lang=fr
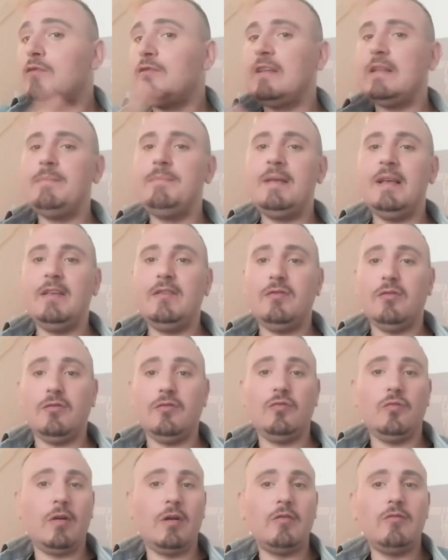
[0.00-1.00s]
Vous êtes bien
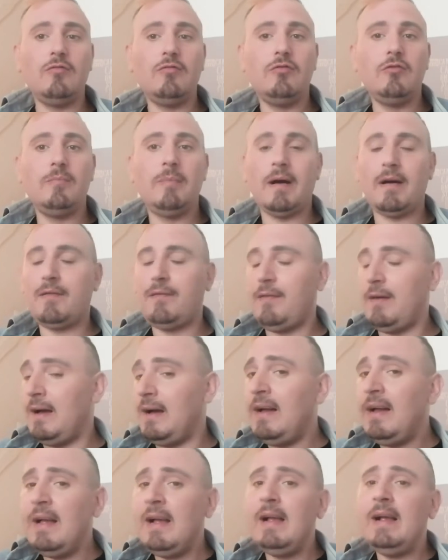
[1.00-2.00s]
sur 3 gouttes de
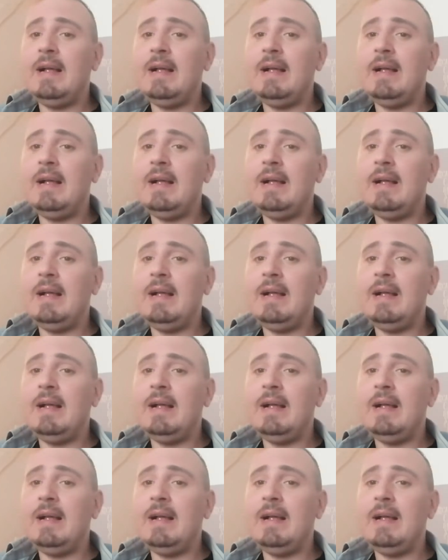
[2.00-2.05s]
parfum.